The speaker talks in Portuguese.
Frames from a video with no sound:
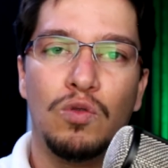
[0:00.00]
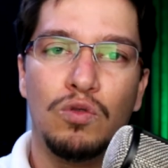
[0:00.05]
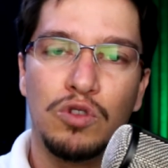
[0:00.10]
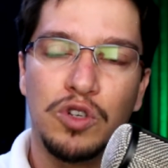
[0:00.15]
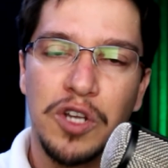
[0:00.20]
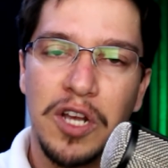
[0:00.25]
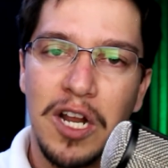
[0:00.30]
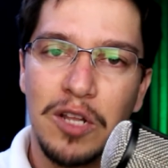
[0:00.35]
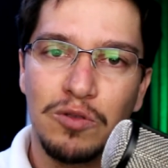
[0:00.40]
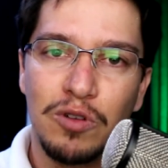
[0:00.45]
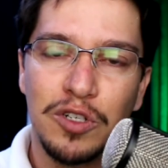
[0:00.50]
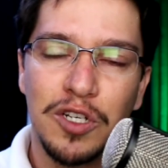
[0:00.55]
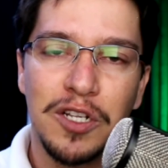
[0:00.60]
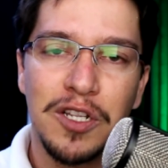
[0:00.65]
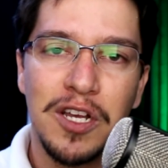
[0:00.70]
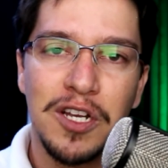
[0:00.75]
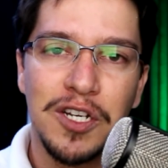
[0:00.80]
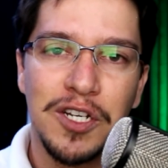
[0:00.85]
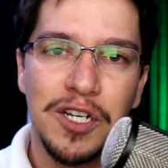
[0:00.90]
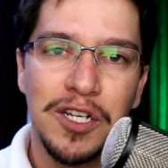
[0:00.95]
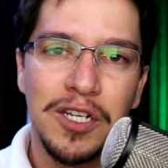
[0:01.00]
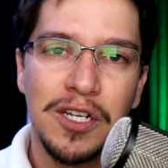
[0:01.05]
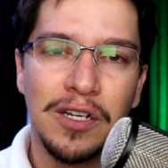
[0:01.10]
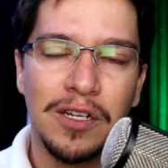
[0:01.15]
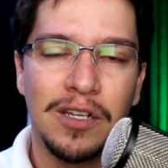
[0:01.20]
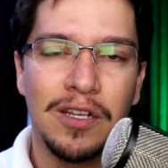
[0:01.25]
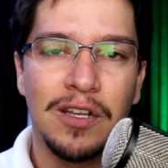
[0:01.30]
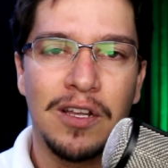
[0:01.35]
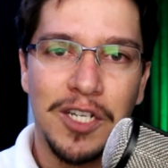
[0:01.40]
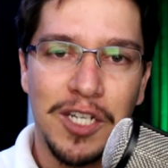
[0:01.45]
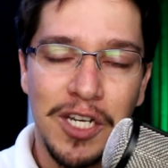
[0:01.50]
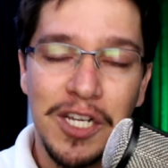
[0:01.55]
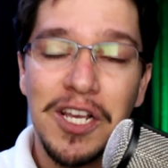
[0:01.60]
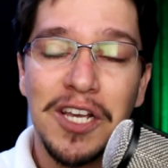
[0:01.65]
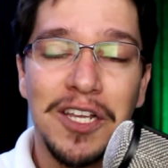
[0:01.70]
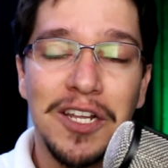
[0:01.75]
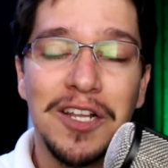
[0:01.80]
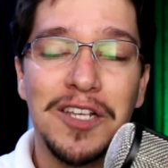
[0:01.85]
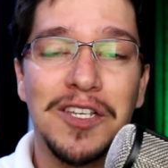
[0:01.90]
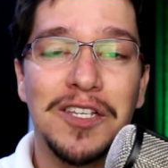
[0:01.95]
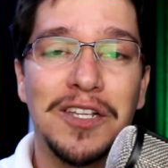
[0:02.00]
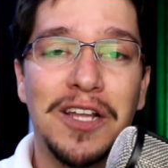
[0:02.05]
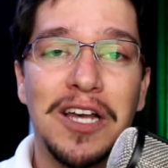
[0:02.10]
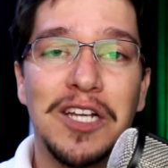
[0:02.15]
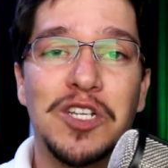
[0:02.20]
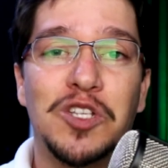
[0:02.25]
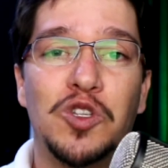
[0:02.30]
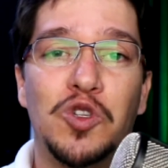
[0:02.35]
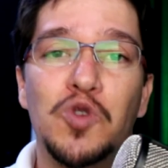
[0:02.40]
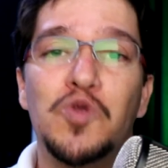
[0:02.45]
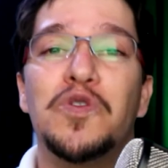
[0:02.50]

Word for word: um gerador de energia. Tinha aqui na cidade